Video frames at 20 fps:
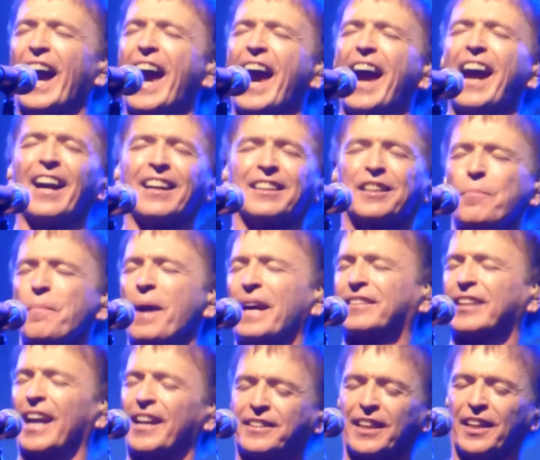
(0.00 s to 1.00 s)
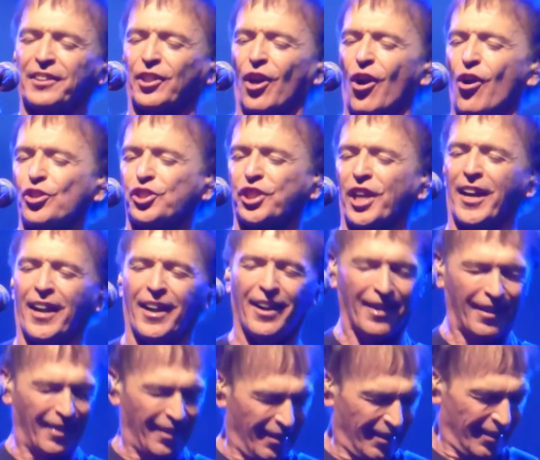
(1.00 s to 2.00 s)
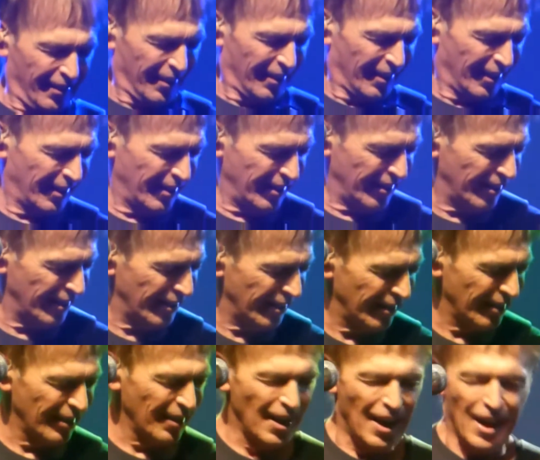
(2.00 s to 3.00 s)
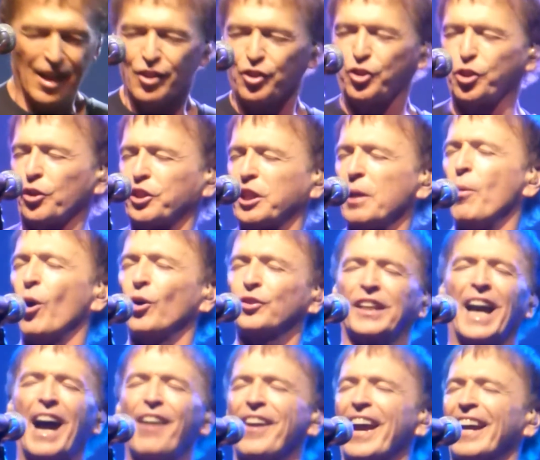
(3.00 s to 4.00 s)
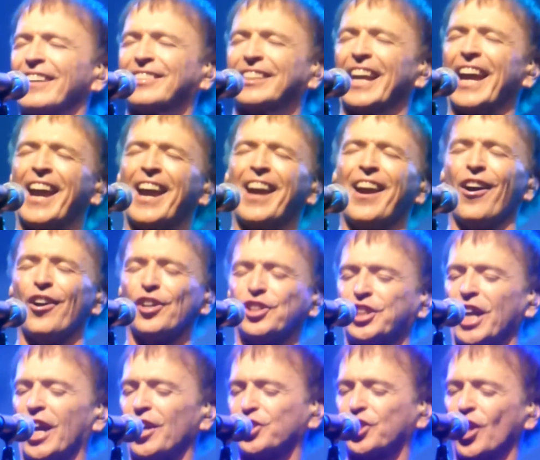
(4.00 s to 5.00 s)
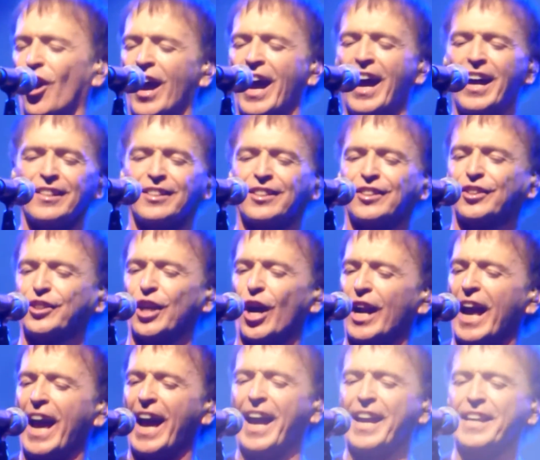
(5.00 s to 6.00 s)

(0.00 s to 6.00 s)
le plus grand nombre de formations à la non-violence, c'est un peu le canal inattendu, ça, tu vois un peu. Mais en